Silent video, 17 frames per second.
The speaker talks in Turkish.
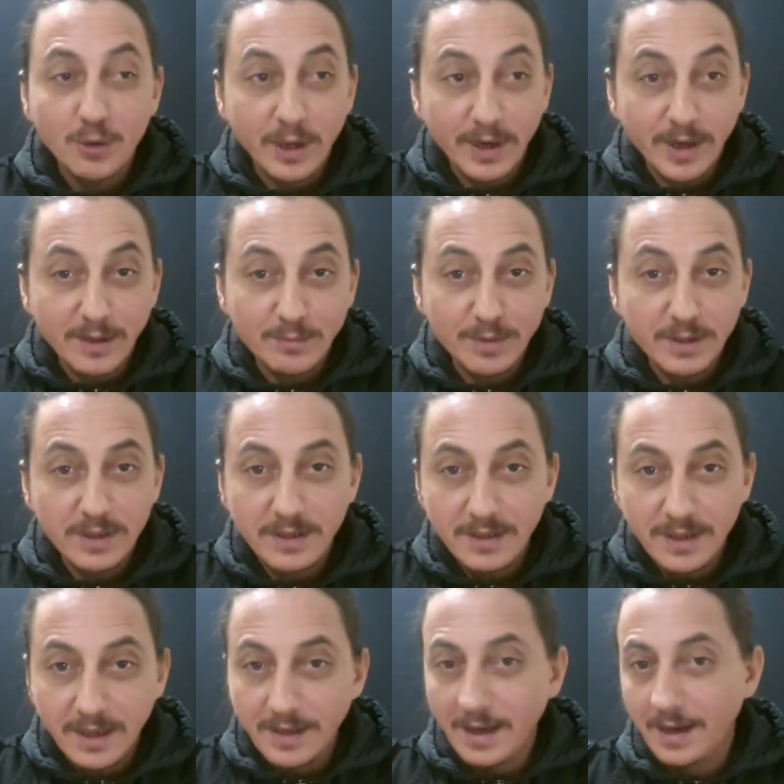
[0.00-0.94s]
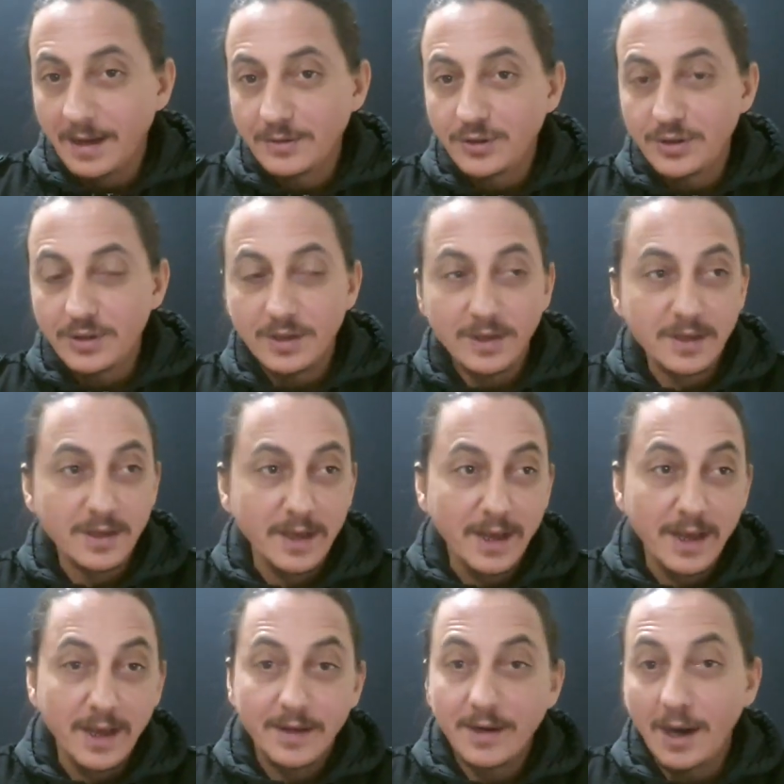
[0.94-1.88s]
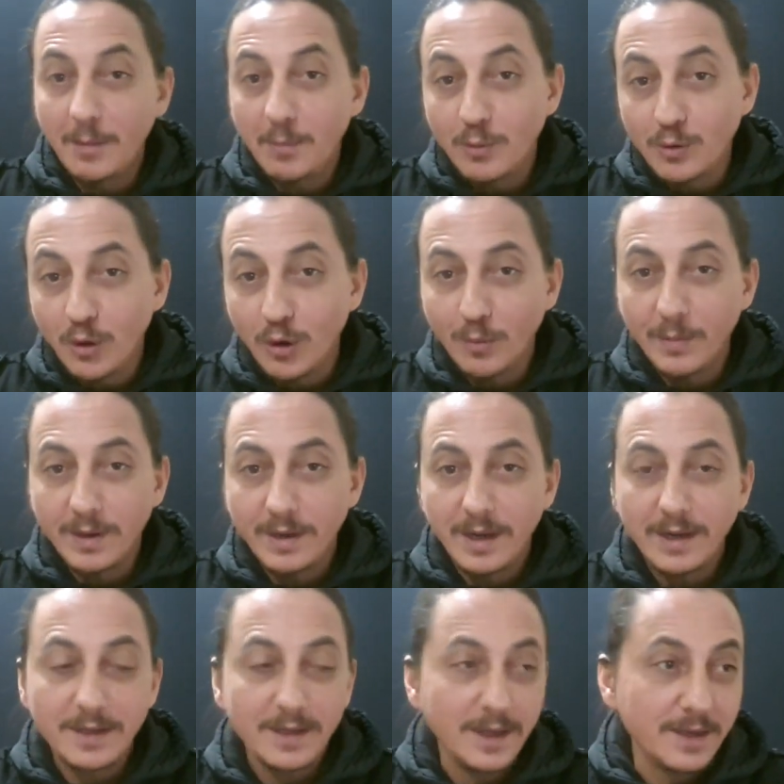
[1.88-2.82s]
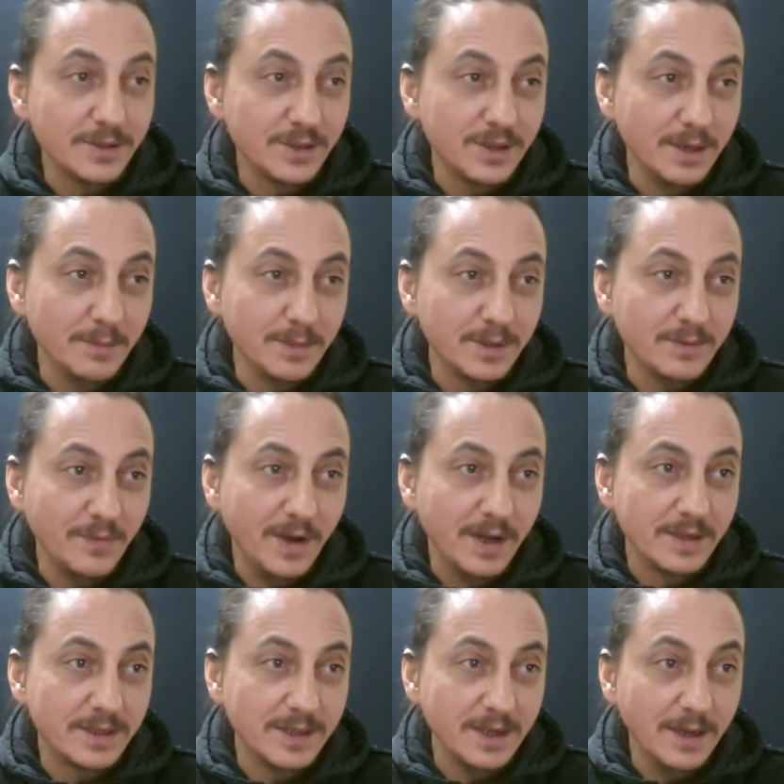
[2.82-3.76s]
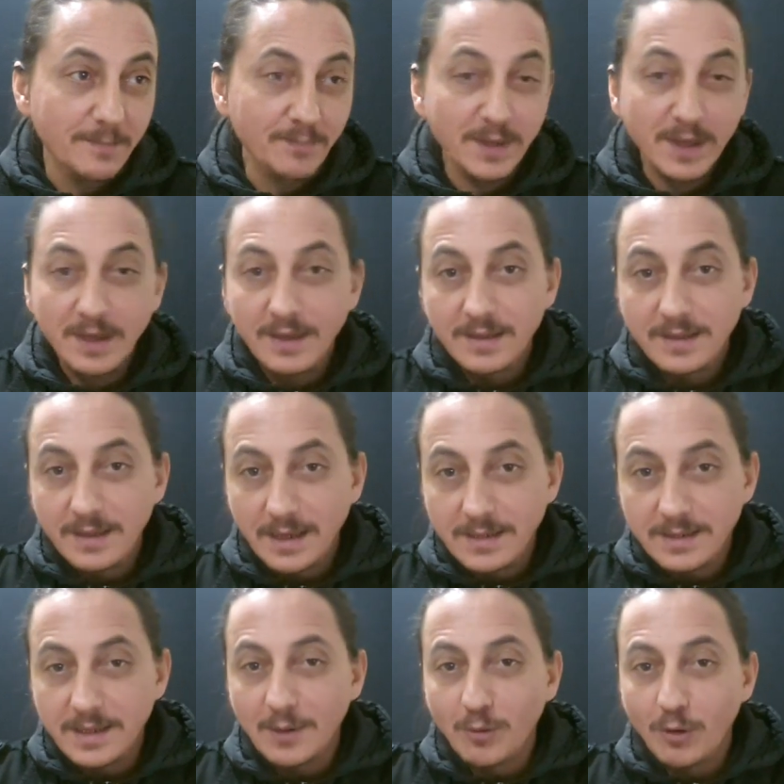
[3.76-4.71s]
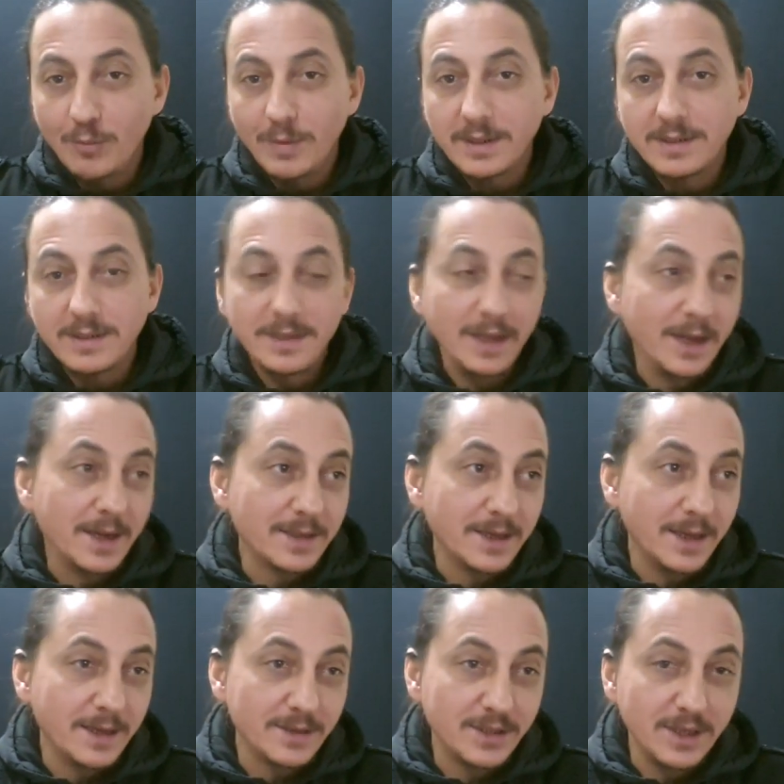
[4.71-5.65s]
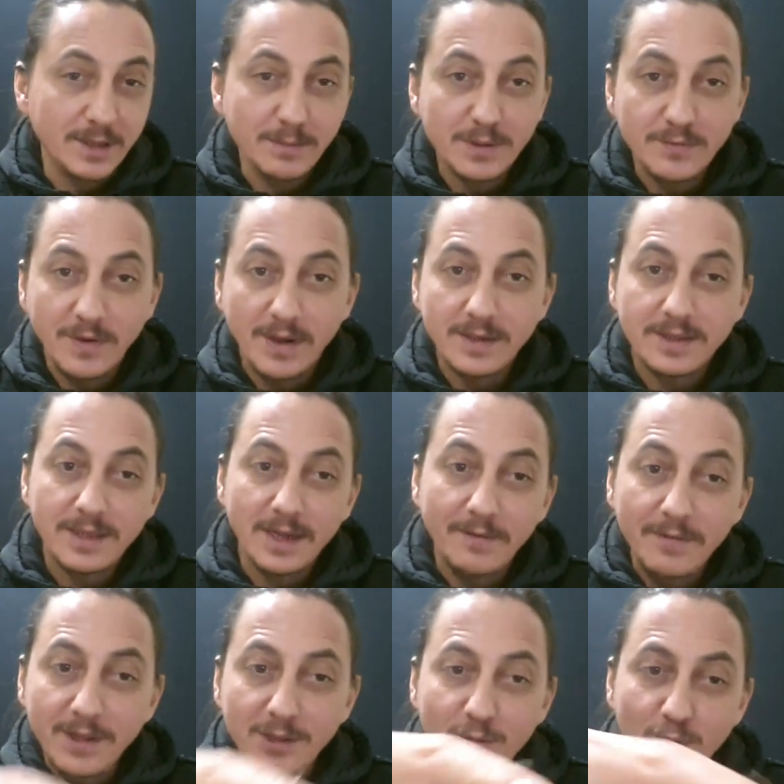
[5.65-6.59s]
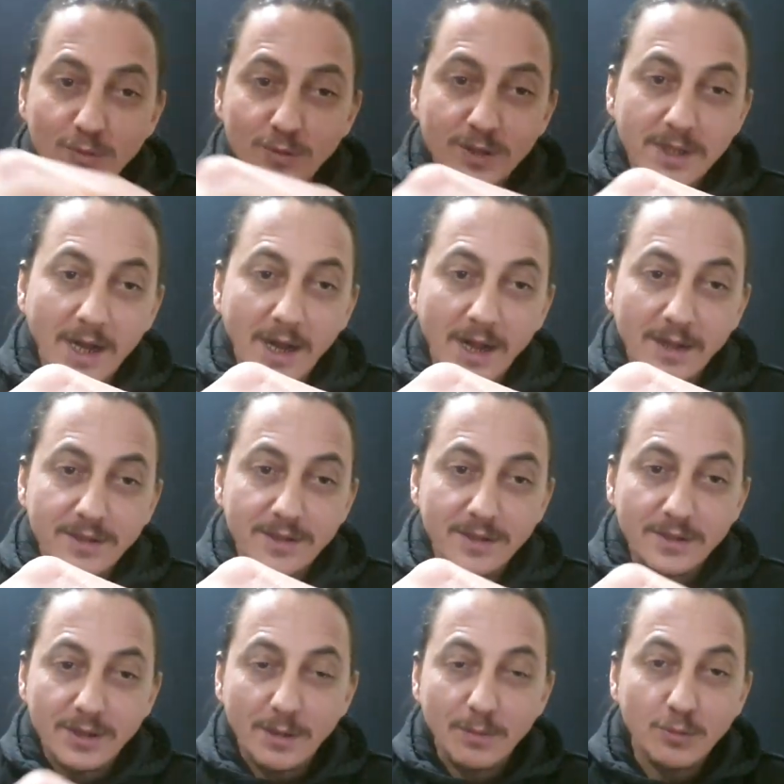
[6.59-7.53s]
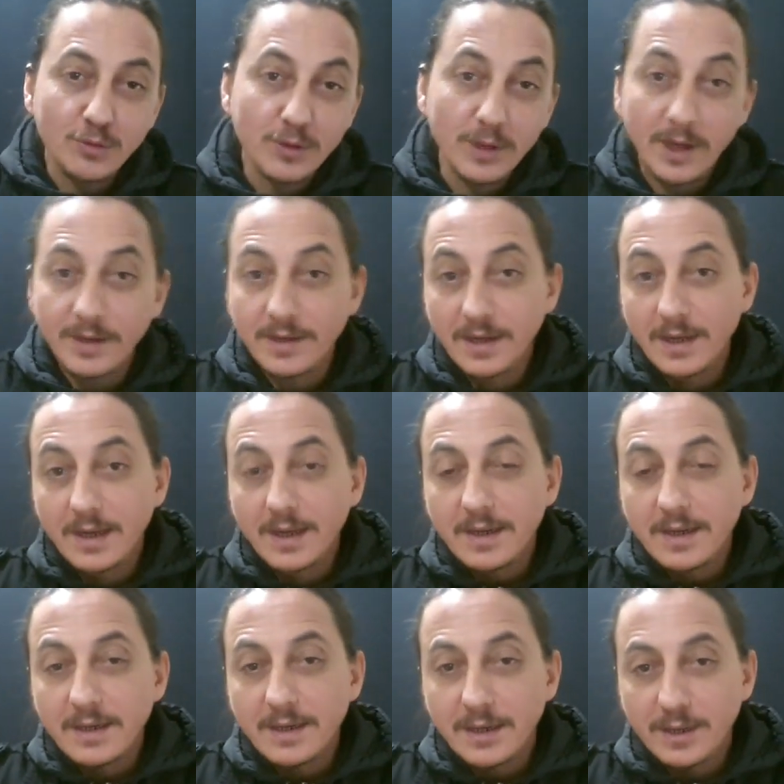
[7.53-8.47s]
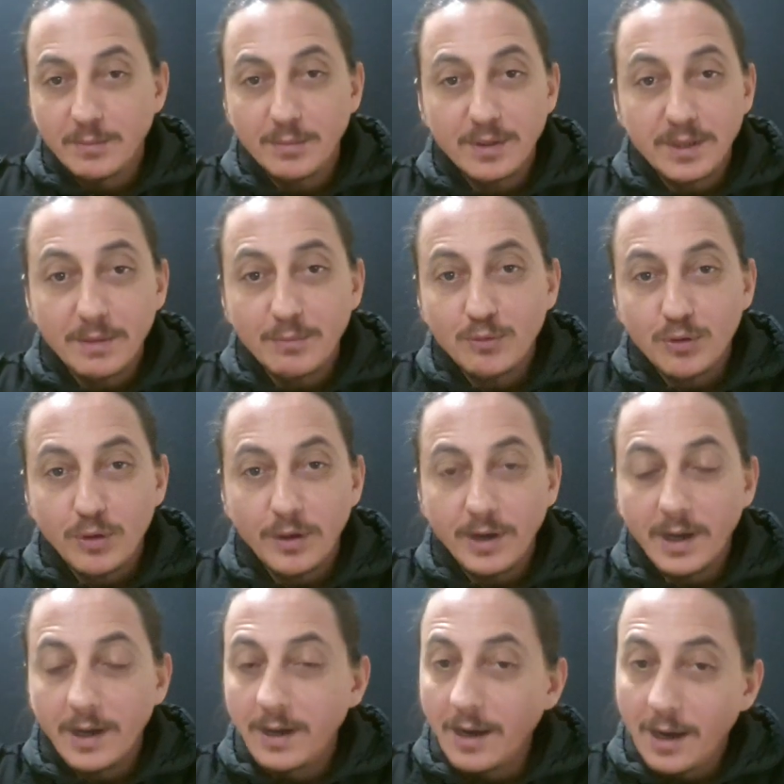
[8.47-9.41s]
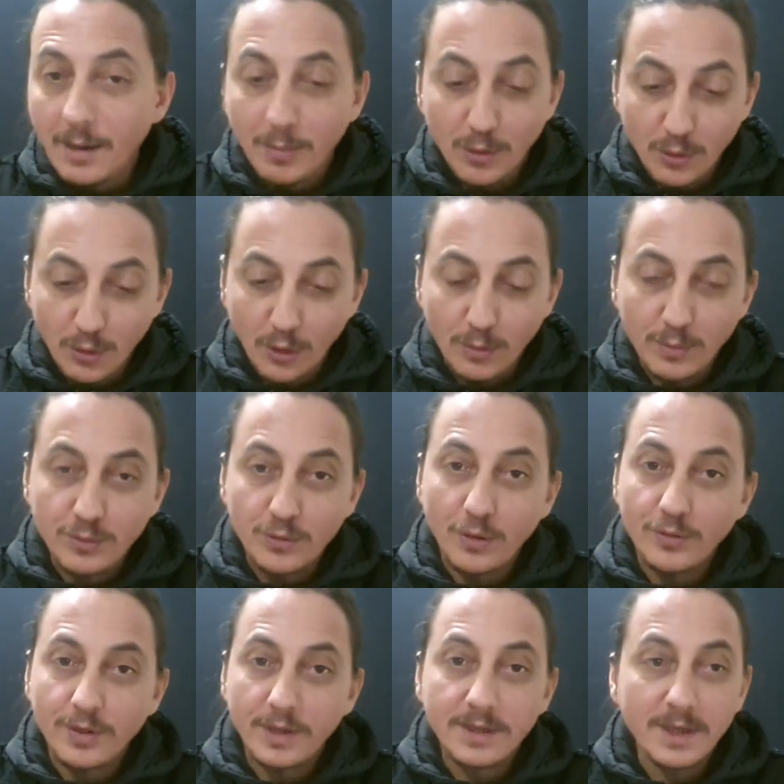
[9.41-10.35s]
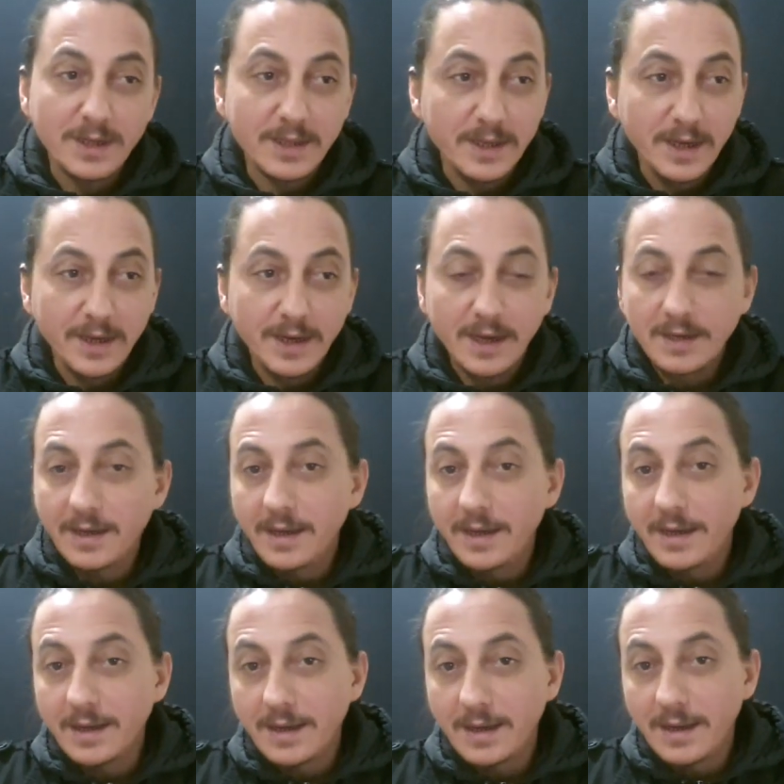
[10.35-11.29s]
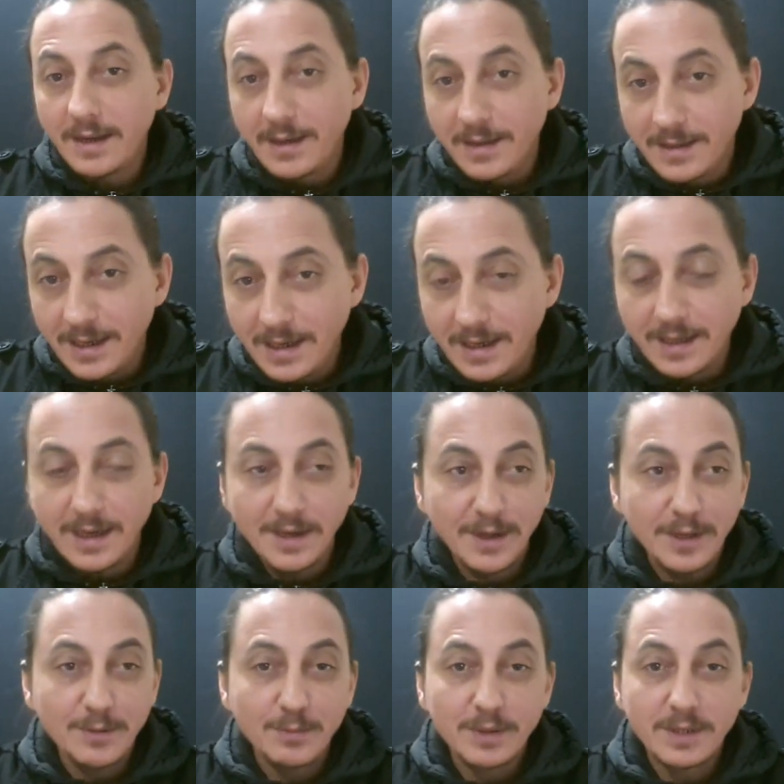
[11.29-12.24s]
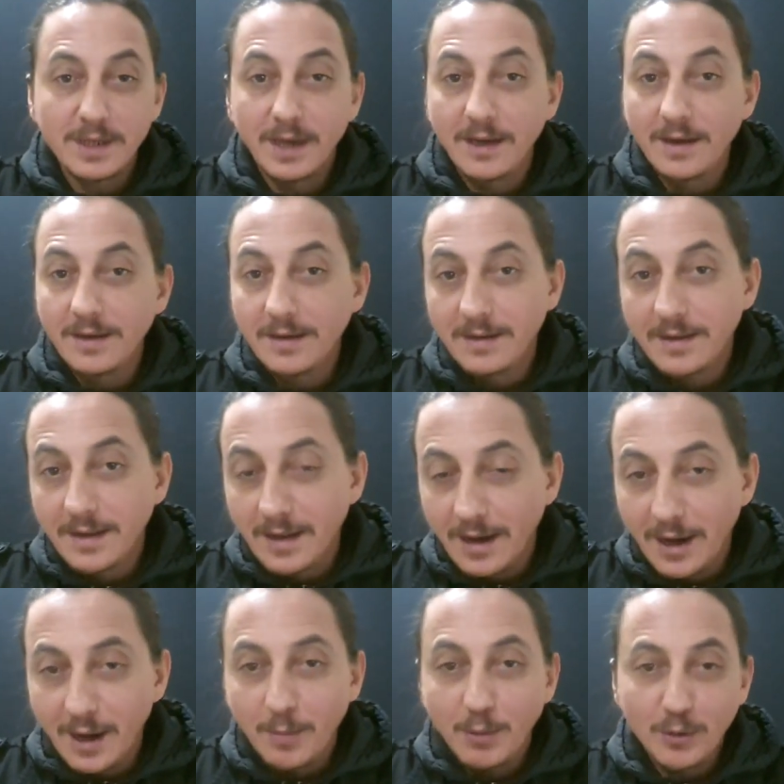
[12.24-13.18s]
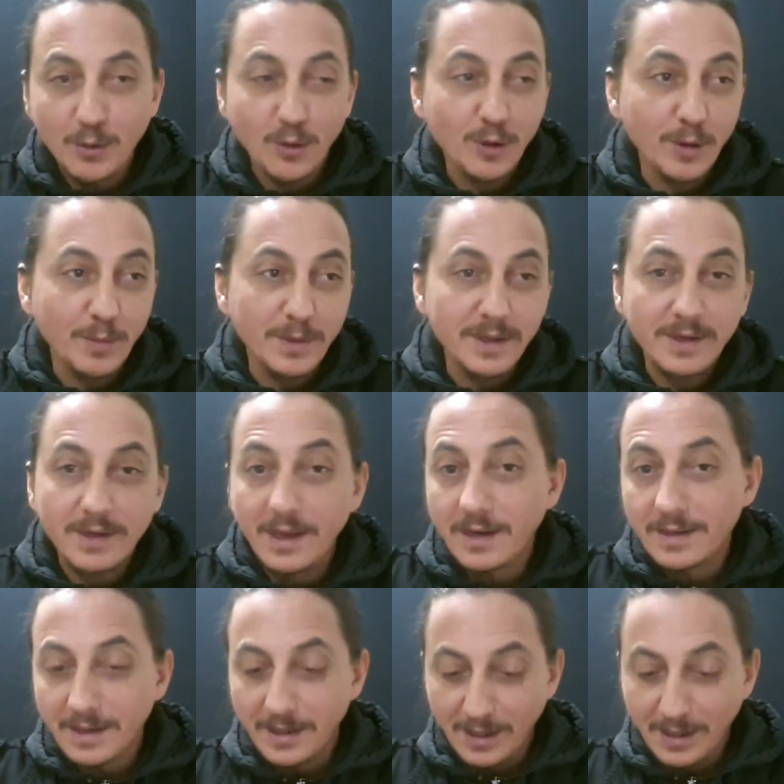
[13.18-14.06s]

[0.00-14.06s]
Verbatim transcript: Bu kanalımızı yeni açtık. Eğer abone olmayan arkadaşlarımız varsa, destek olmak isteyen arkadaşlarımız varsa videonun sağ altında bulunan kırmızı butona, abone ol butonuna tıklayarak e, yeni kanalımıza abone olabilirler.